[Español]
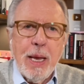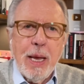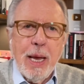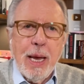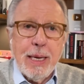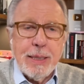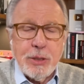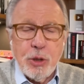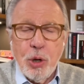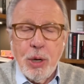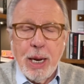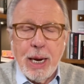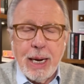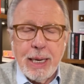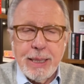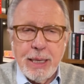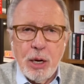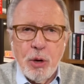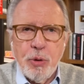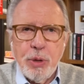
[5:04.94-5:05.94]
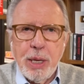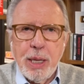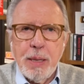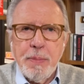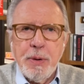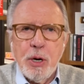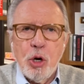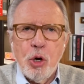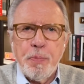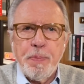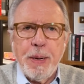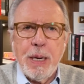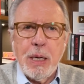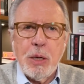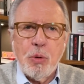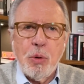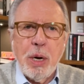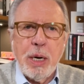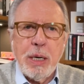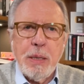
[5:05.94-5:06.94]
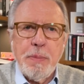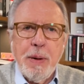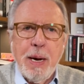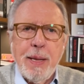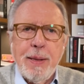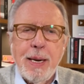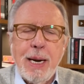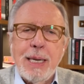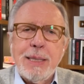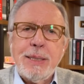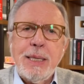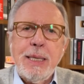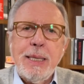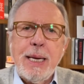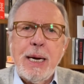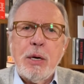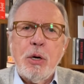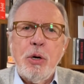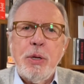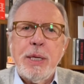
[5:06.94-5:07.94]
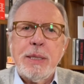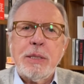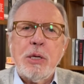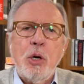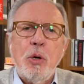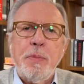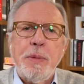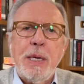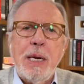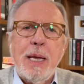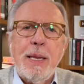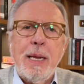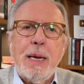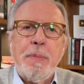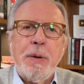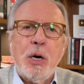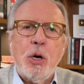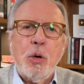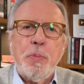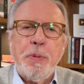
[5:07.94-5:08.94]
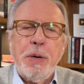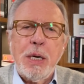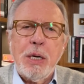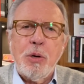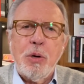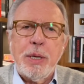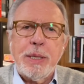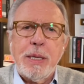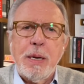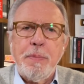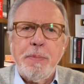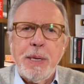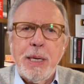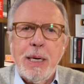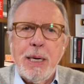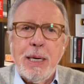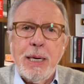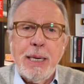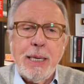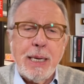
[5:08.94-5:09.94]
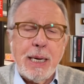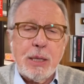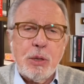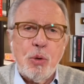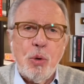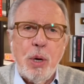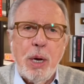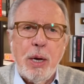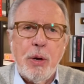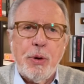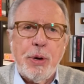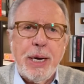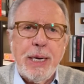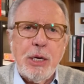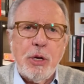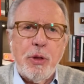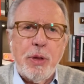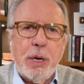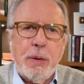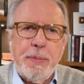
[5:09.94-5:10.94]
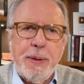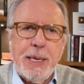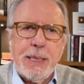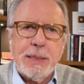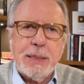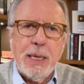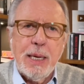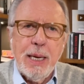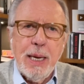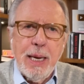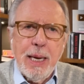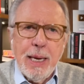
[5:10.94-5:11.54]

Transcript: Esto es la categoría de mejor película animada. La cinta Coda está nominada a mejor película también. En ella actúa Eugenio Derbez.